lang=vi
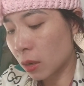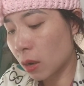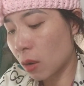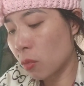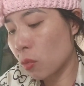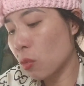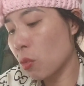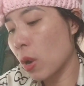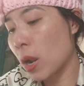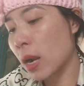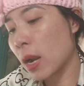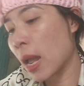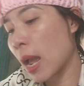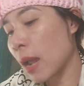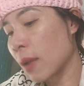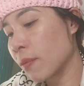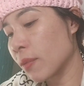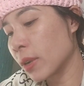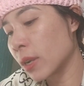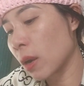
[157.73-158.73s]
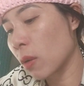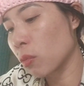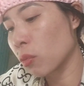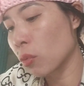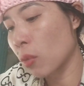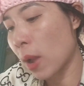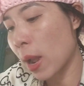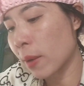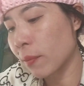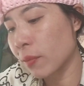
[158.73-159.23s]
không qua lại với hồng
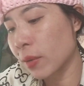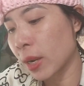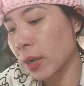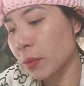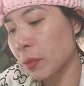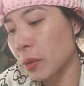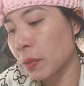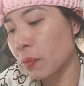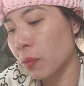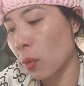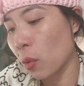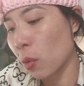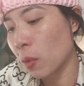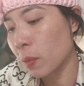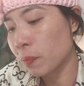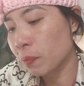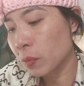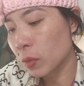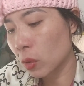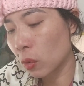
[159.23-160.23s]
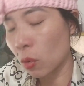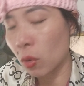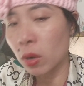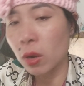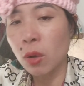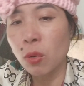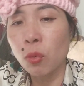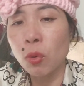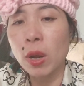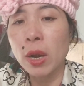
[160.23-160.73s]
loan với anh nguyên vũ
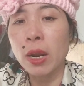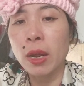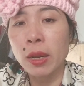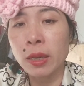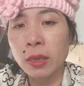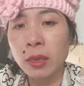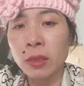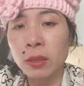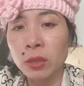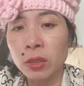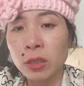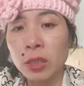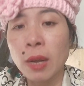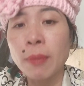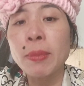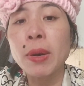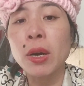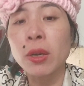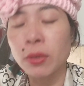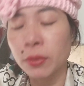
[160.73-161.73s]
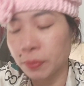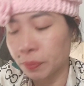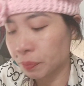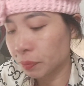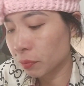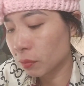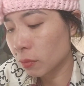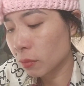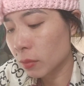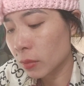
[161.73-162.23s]
nó không qua lại cảm ơn
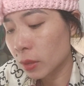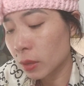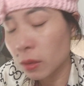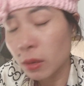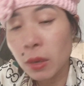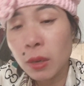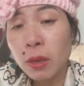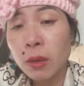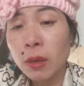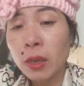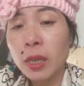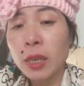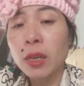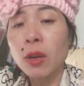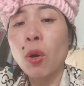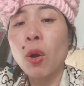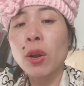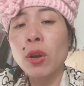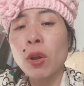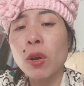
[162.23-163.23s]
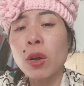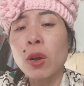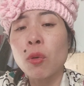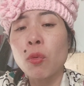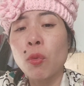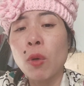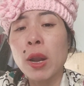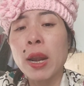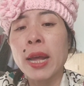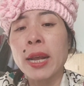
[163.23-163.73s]
cái con nó
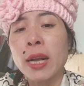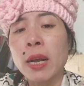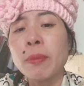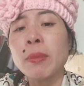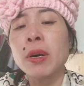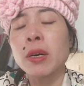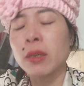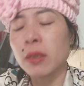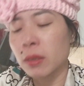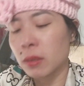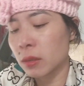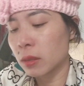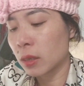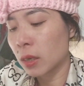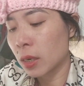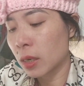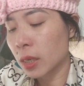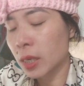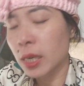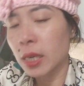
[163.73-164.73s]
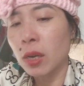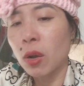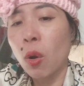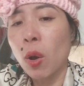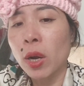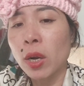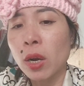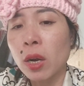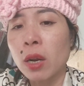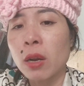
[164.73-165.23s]
không qua lại cảm ơn cái
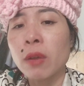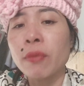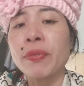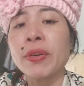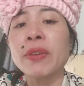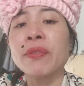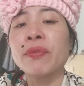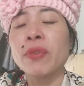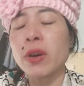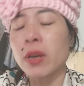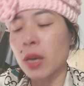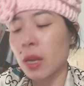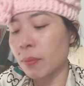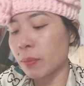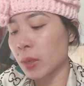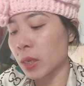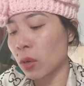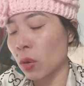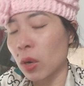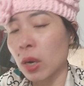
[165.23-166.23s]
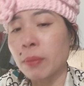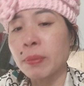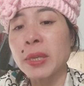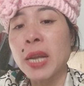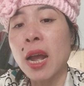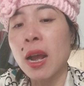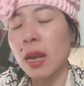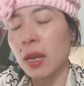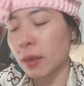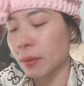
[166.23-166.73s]
con nó là nó phiền phức lắm cái con làm
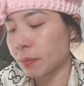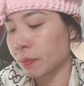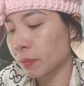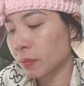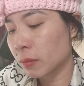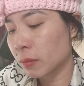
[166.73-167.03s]
răng á